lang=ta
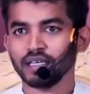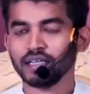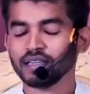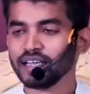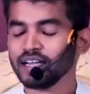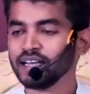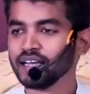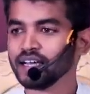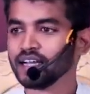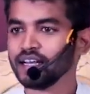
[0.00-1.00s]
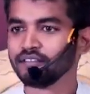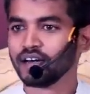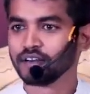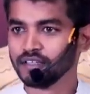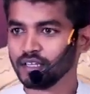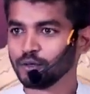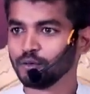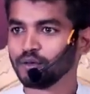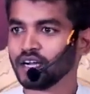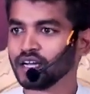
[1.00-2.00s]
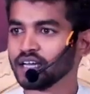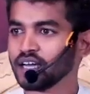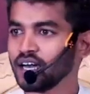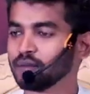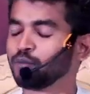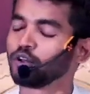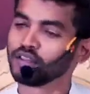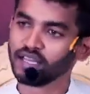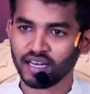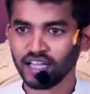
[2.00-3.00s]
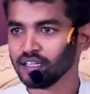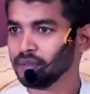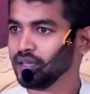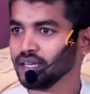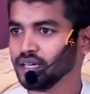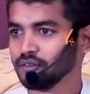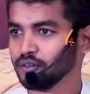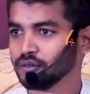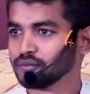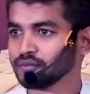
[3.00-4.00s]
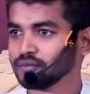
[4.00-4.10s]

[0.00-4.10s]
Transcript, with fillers: இந்த எண்ணங்கள் வருவதற்குண்டான காரணம் பிறந்த எல்லாத்துக்குமே எண்ணங்கள் வரும்